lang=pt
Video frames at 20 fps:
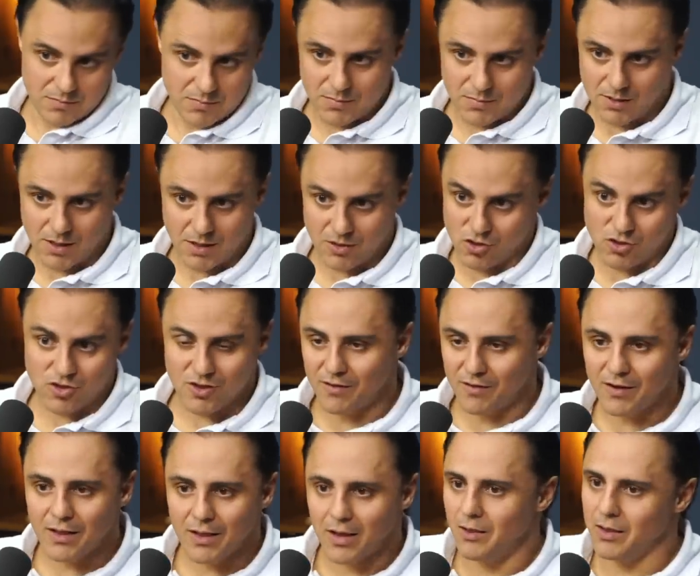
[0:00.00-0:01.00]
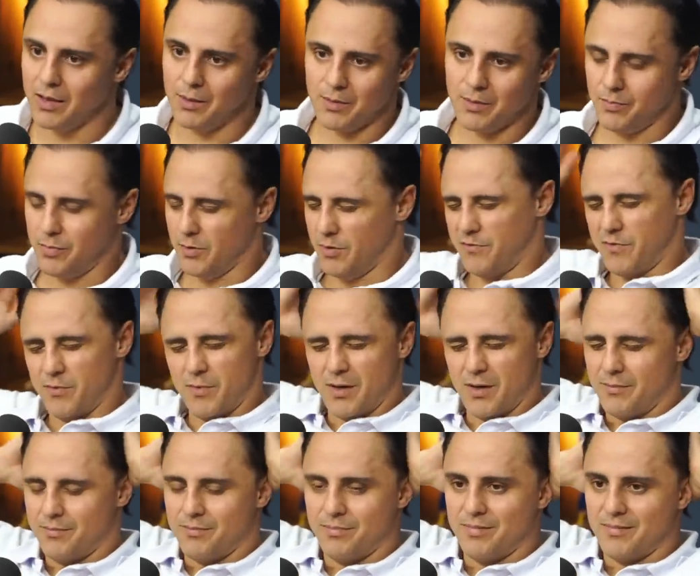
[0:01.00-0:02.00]
A gente estava lá, lembra? Pô, foi
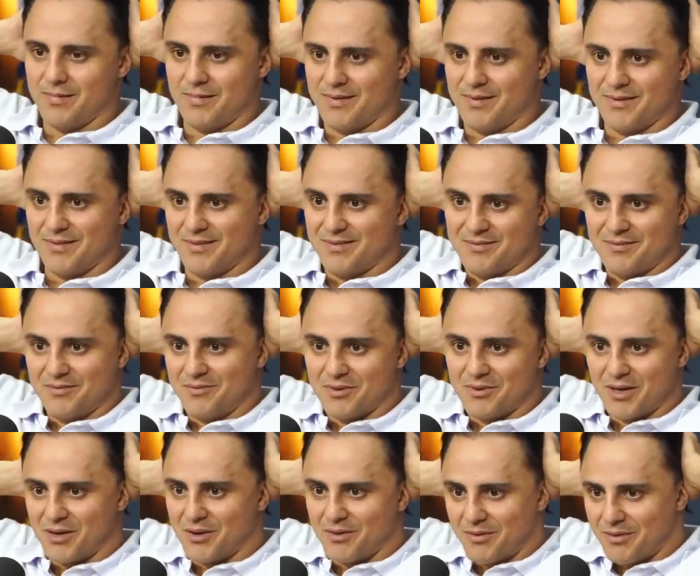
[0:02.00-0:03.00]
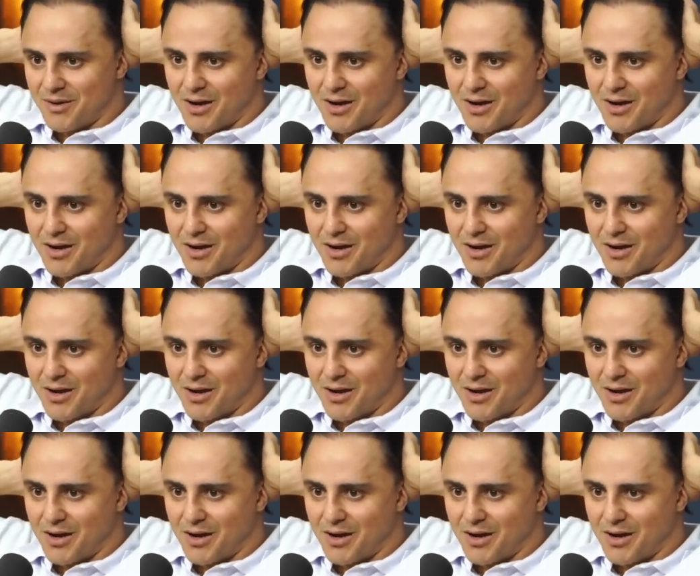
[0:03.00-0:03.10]
uma um,